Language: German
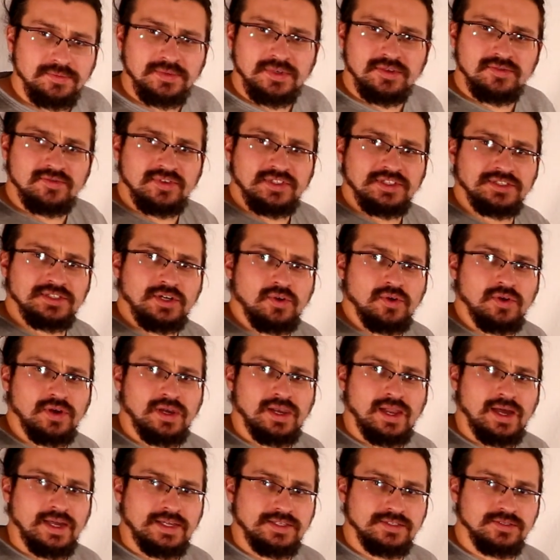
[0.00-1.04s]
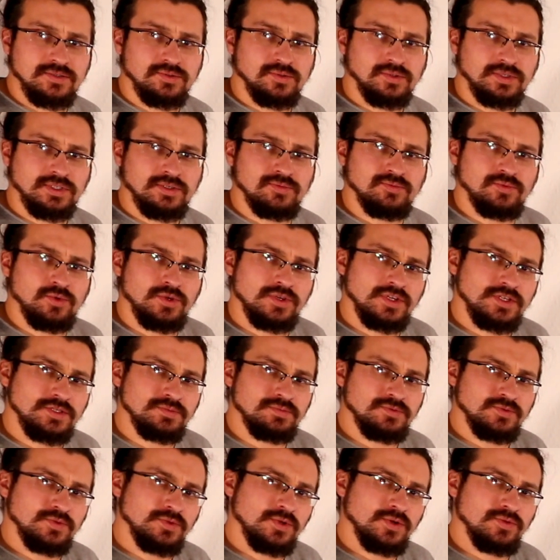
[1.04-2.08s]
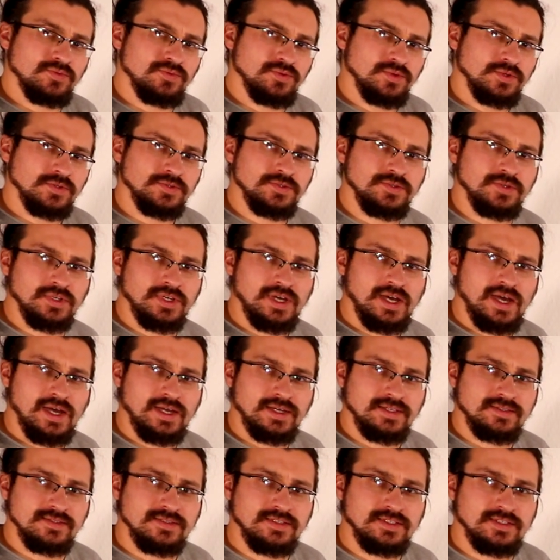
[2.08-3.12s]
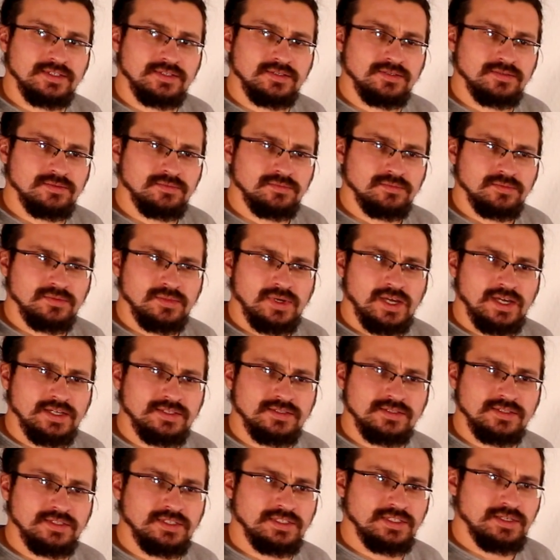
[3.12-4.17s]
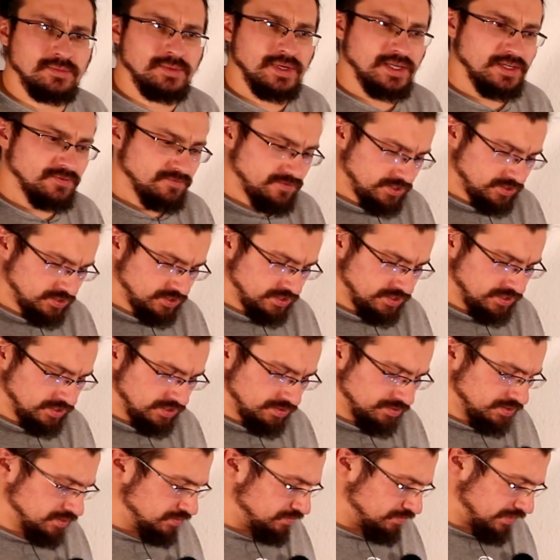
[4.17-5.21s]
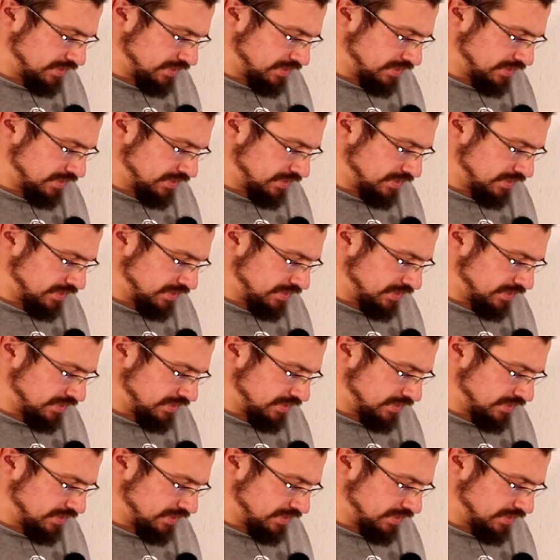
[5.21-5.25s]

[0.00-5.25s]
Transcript: dann verliert er auch Leistung, dann würde das nur noch für ein ca. 80, 80 Liter Beckenwaschstand, glaube ich,